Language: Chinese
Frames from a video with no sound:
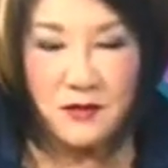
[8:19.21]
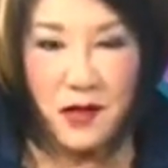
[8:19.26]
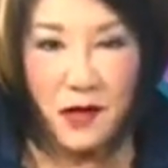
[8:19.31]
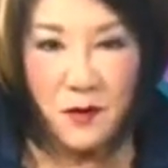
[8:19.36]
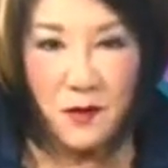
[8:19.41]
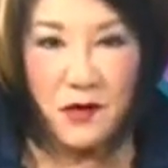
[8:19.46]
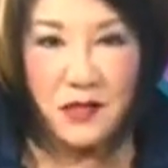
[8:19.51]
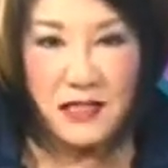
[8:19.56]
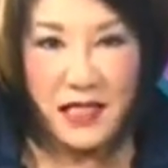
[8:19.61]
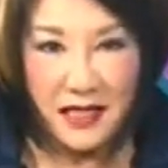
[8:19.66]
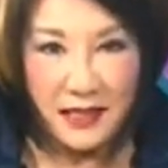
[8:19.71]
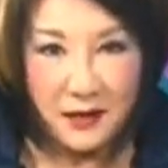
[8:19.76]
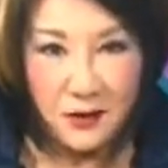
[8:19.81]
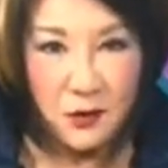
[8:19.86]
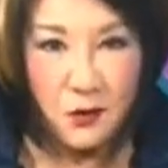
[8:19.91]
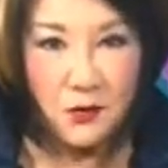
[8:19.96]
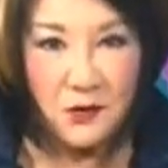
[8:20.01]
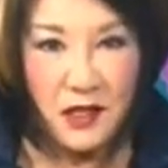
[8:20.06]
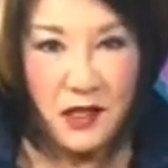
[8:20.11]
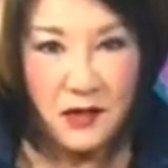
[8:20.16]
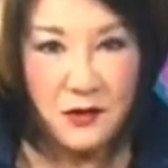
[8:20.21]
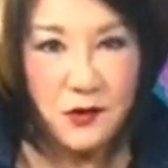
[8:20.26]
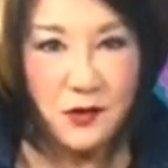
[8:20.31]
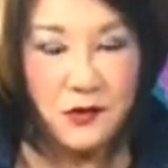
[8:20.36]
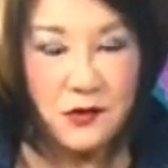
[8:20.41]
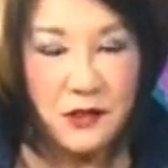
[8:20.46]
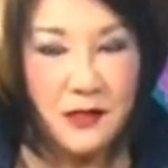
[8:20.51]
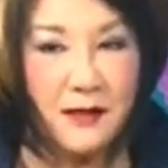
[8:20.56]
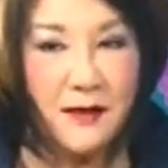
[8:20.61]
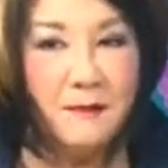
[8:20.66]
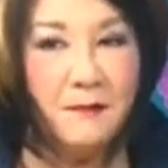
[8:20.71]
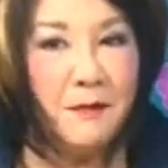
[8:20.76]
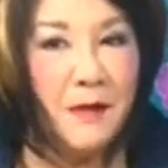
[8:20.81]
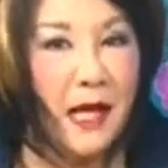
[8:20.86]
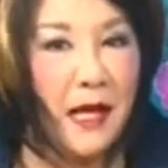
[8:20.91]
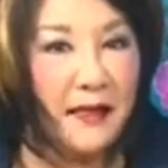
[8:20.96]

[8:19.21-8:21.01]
n d r a 给我讲的重点就是，